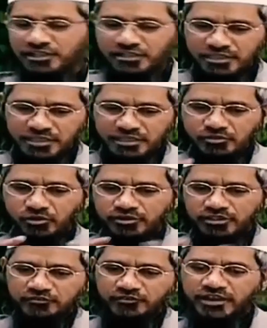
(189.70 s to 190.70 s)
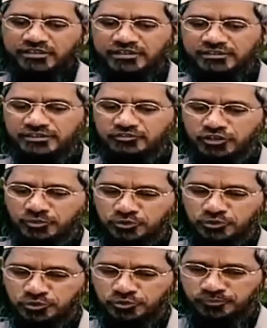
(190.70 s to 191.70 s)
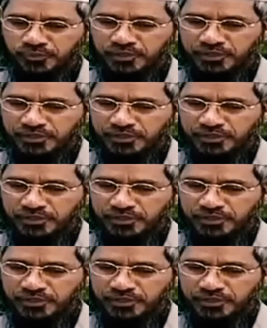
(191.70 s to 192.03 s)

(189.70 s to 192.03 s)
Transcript: তাহলে এই হাদিসগুলো থেকে আমরা জানতে পারি